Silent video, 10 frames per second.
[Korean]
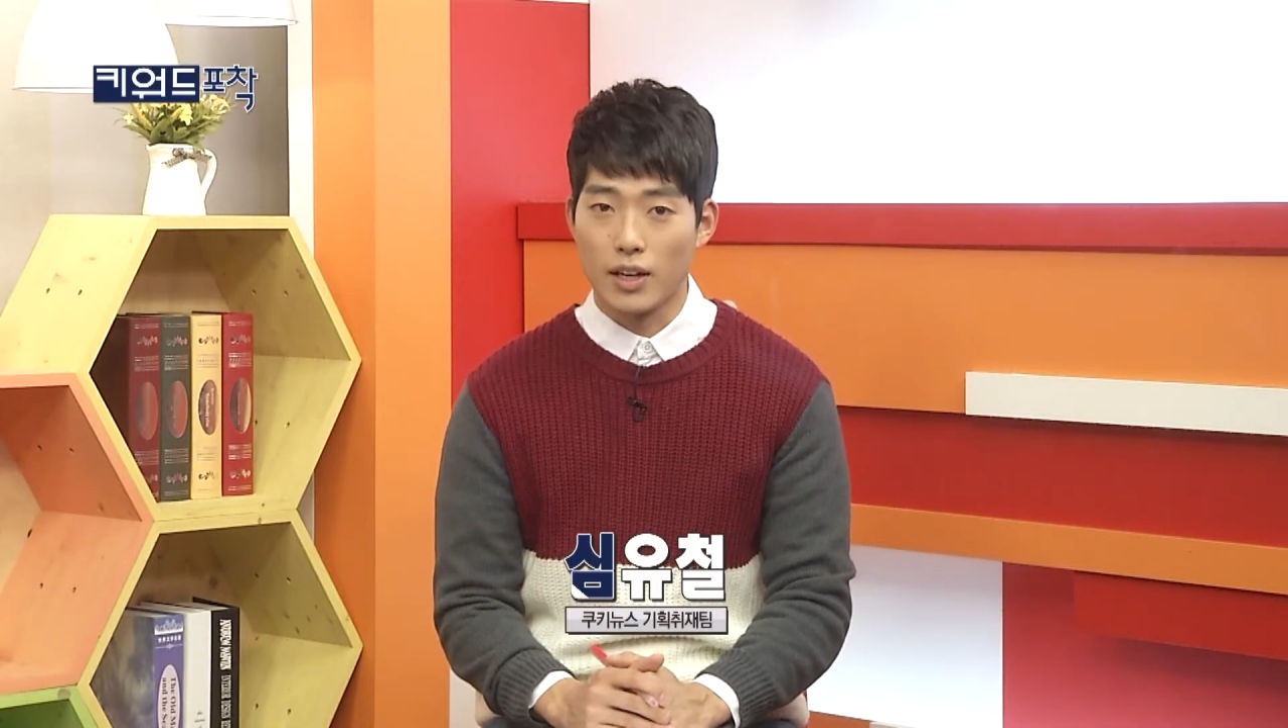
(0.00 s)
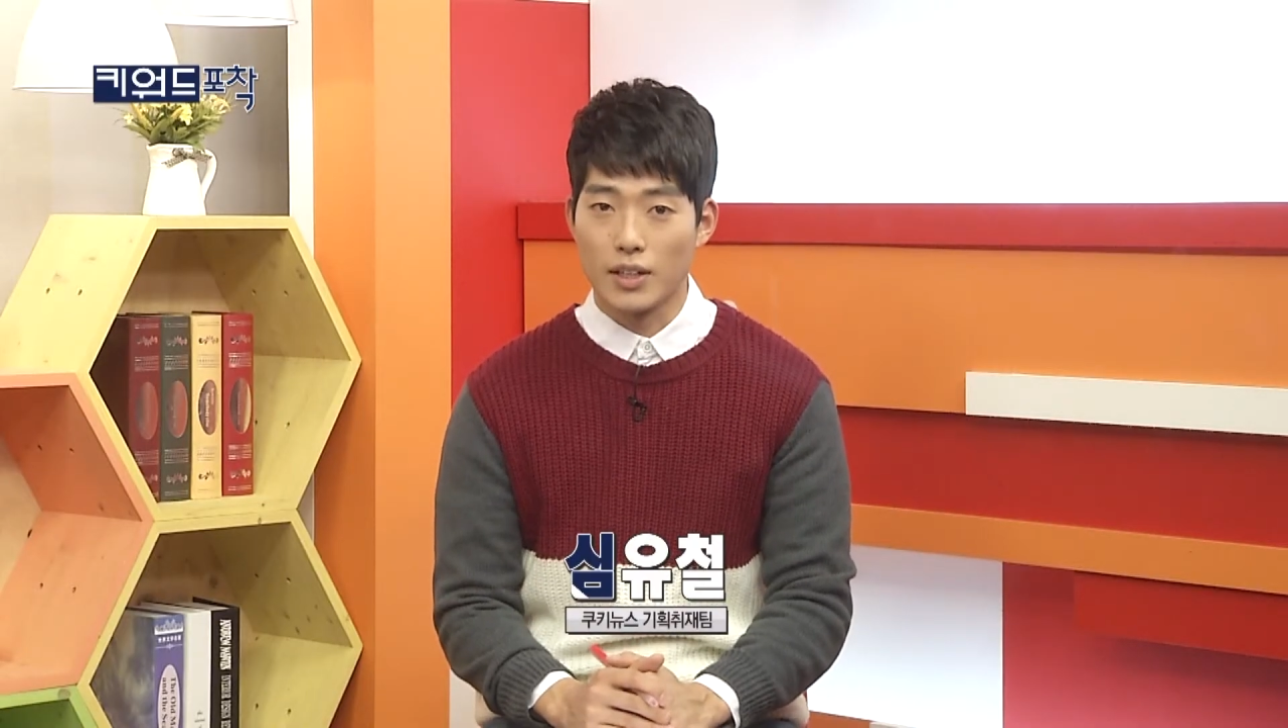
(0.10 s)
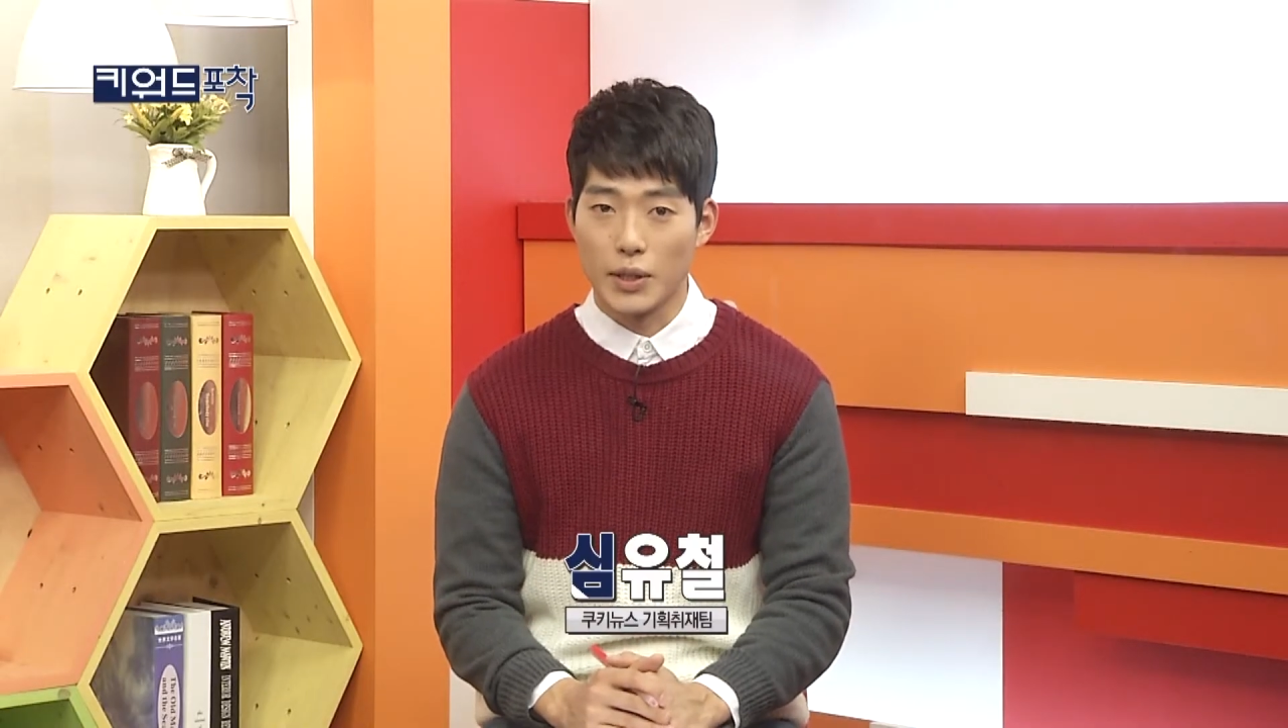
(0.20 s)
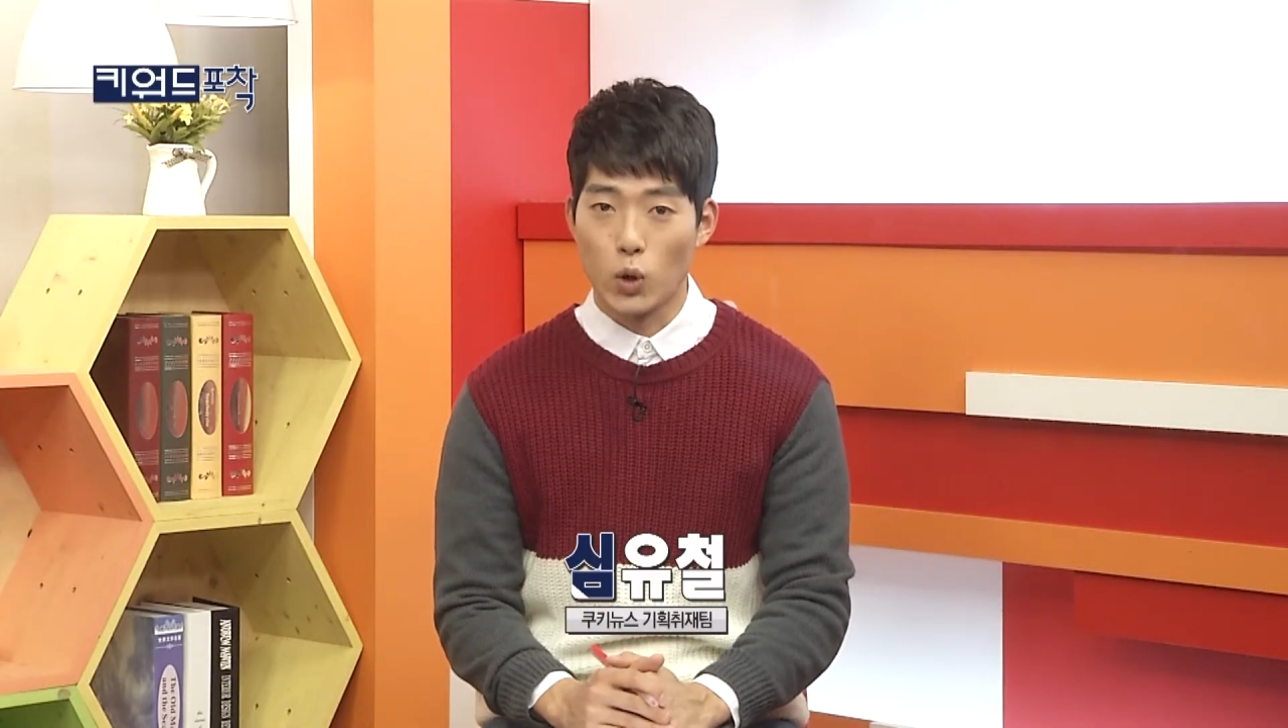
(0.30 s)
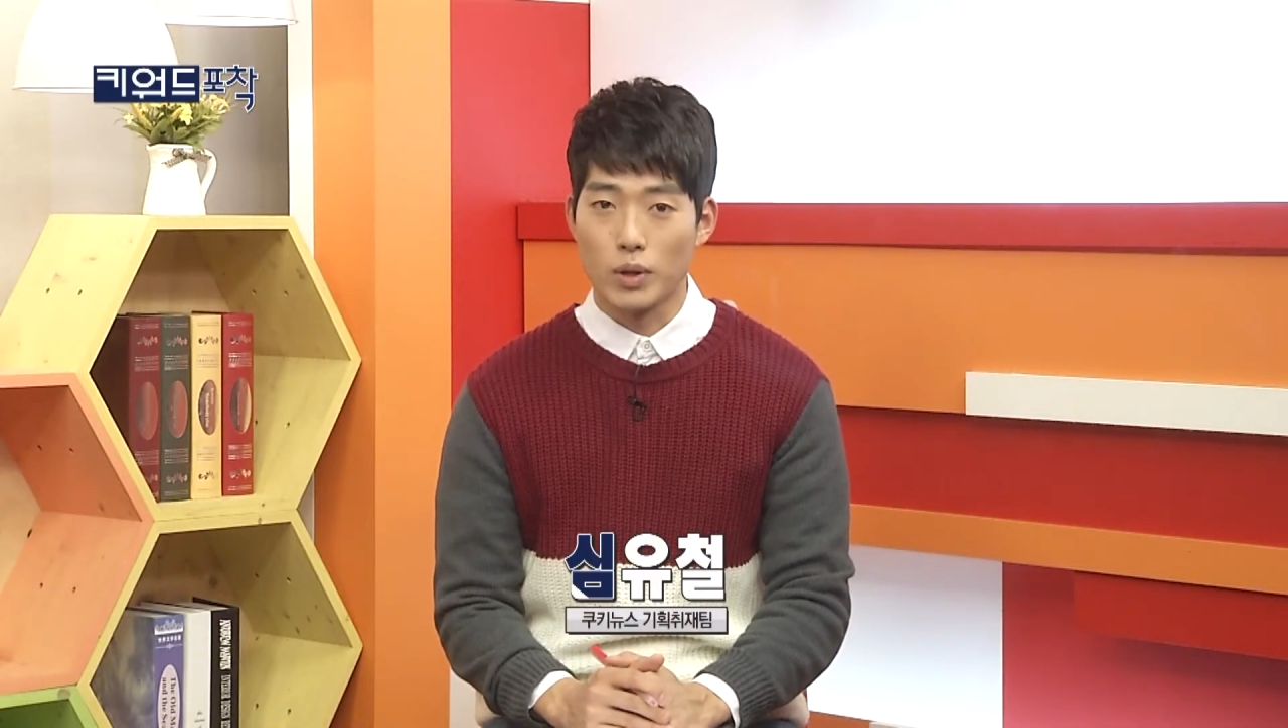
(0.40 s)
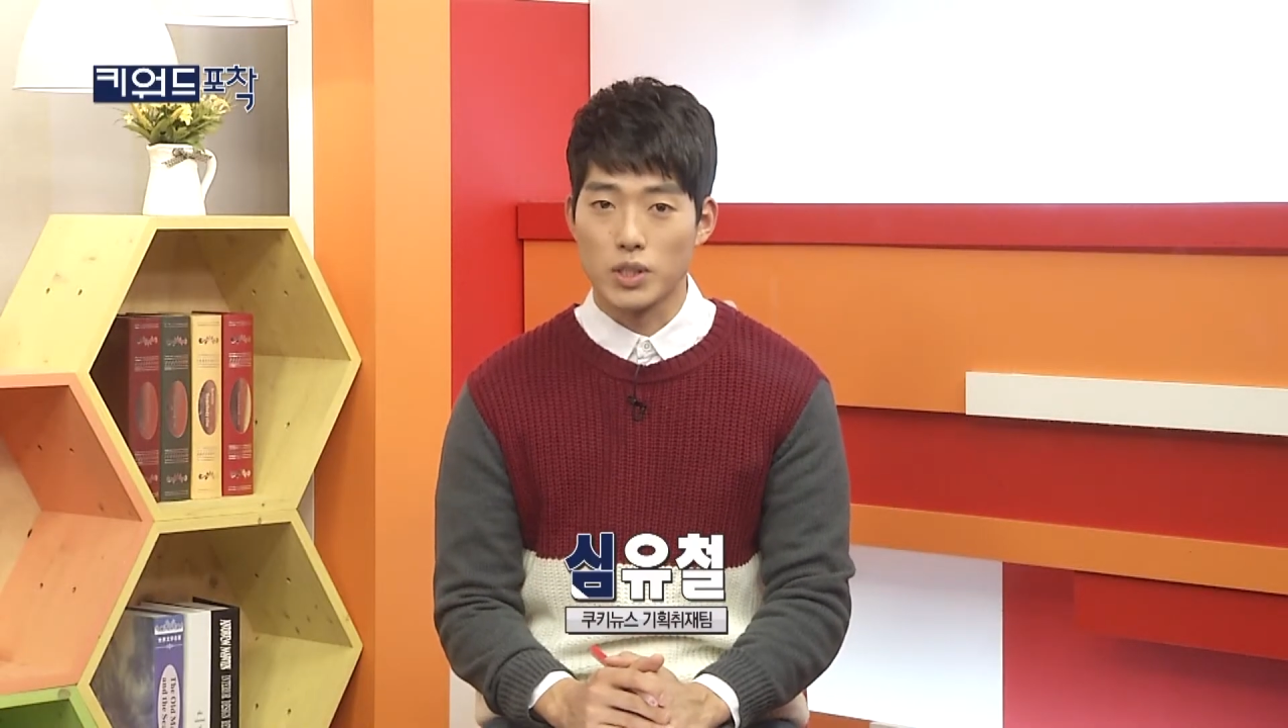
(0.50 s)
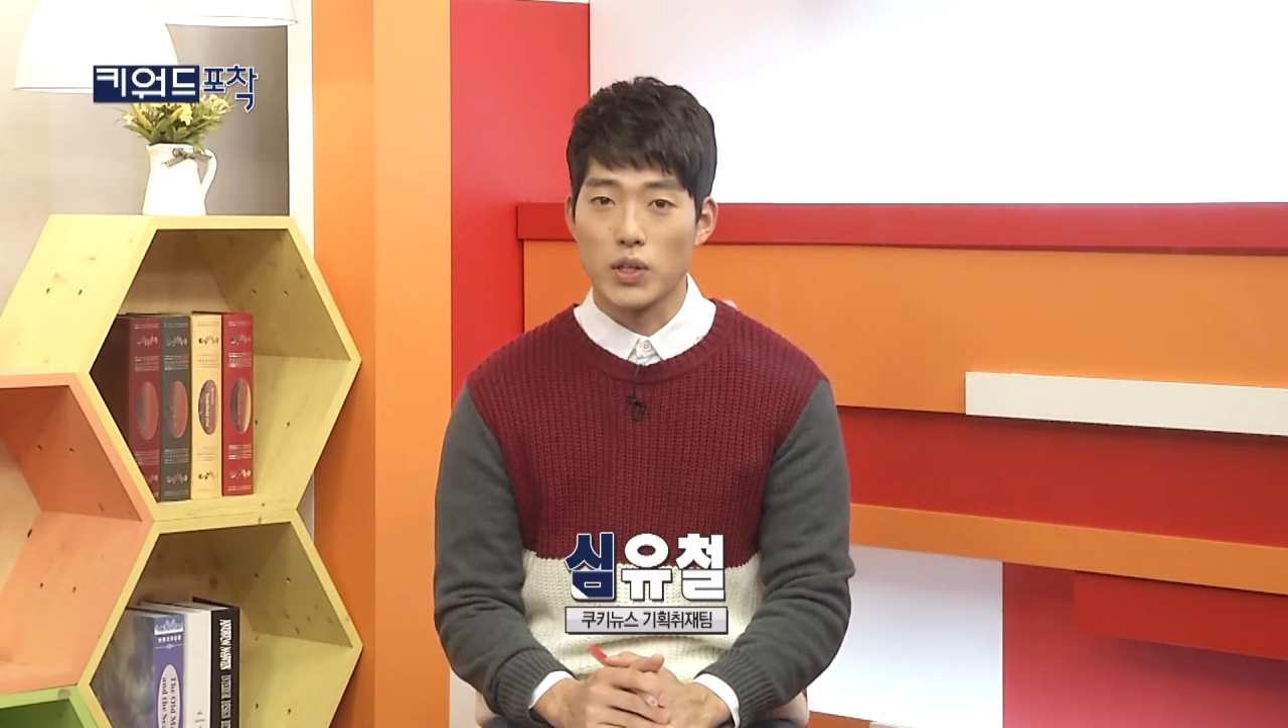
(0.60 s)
내용 먼저